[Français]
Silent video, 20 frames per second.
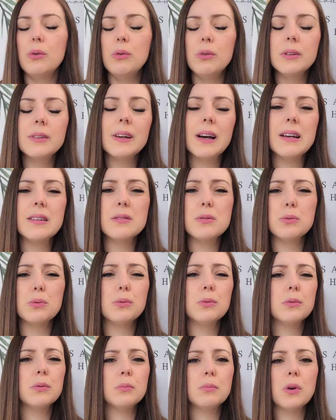ultra
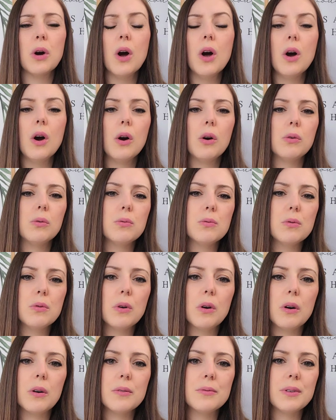sombres
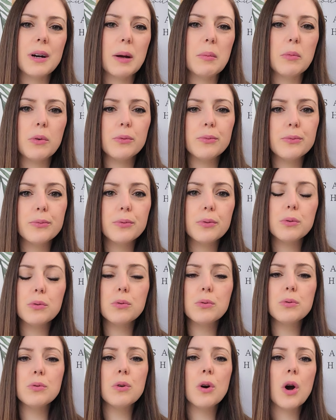ou euh, vraiment
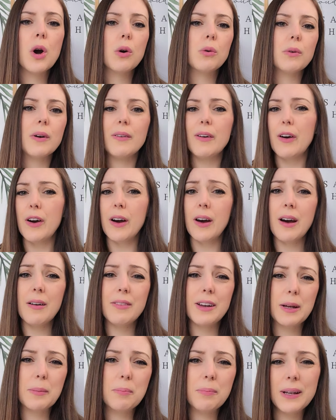floues ou avoir,
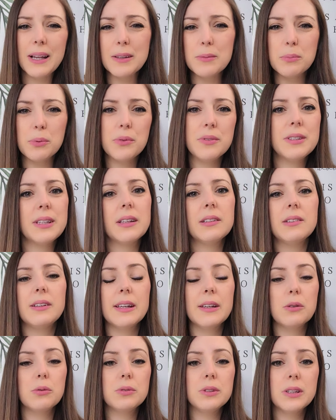avec plein de poussière dans
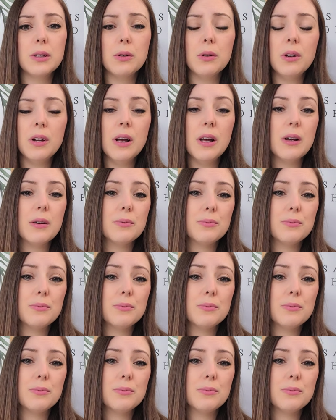les cuticules,